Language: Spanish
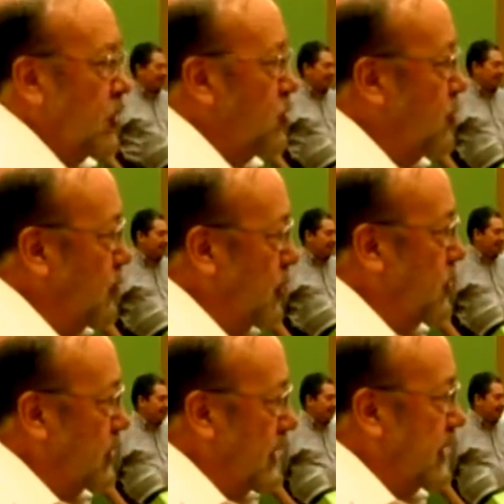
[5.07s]
Estoy muy
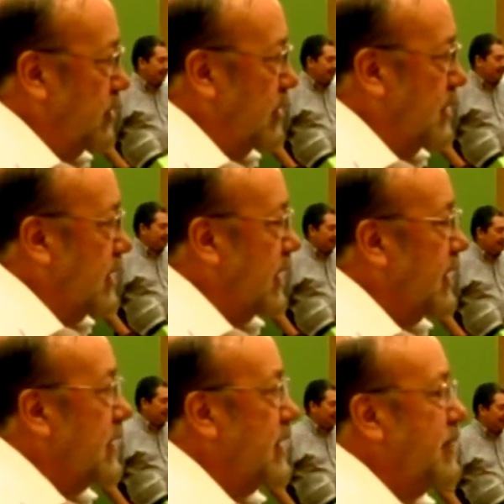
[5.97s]
contento de estar
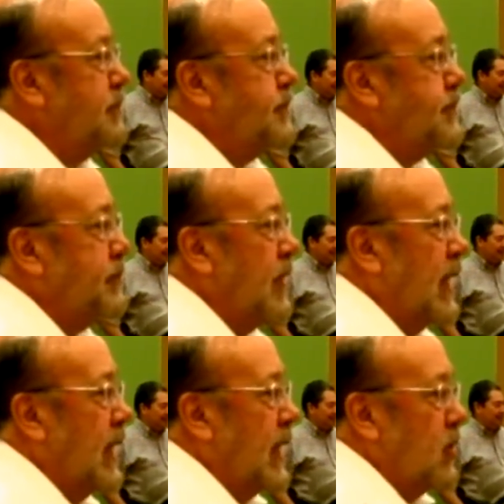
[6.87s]
aquí.
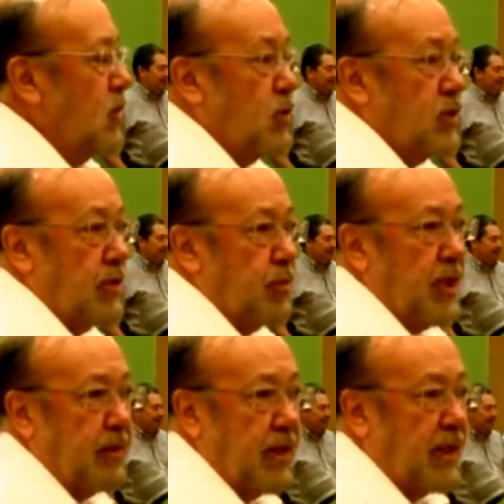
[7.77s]
Como usted
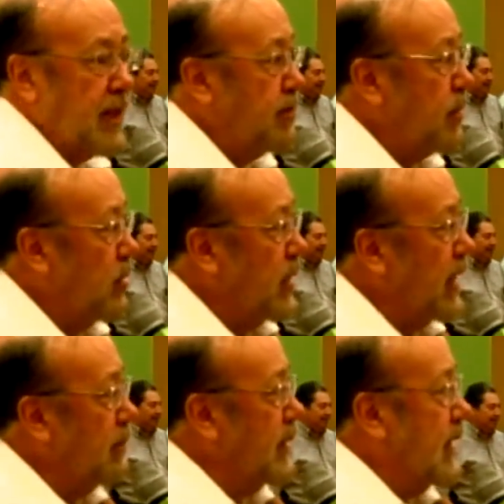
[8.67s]
puede ver en el
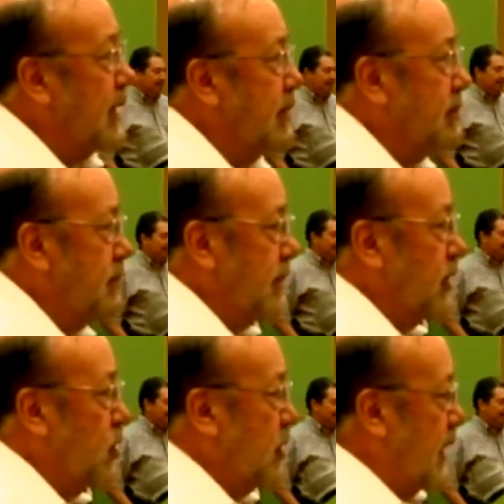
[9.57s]
programa,
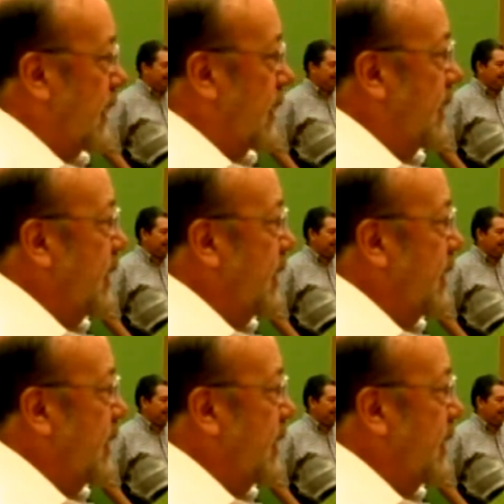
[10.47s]
me toca